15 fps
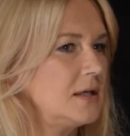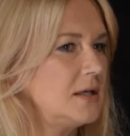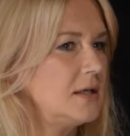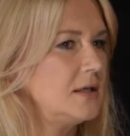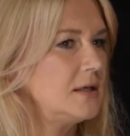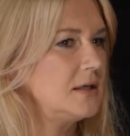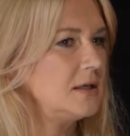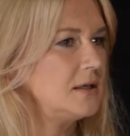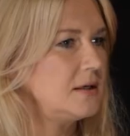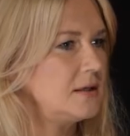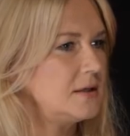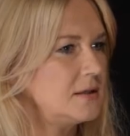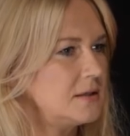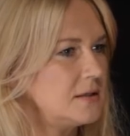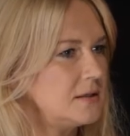i
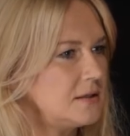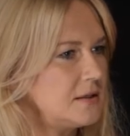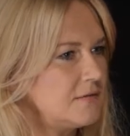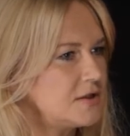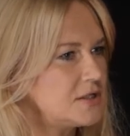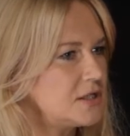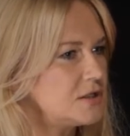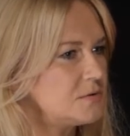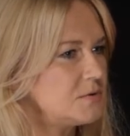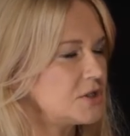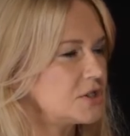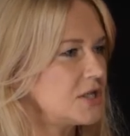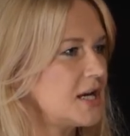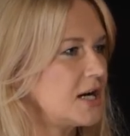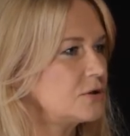nie wiedzieliśmy
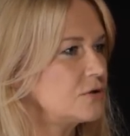jeszcze jak to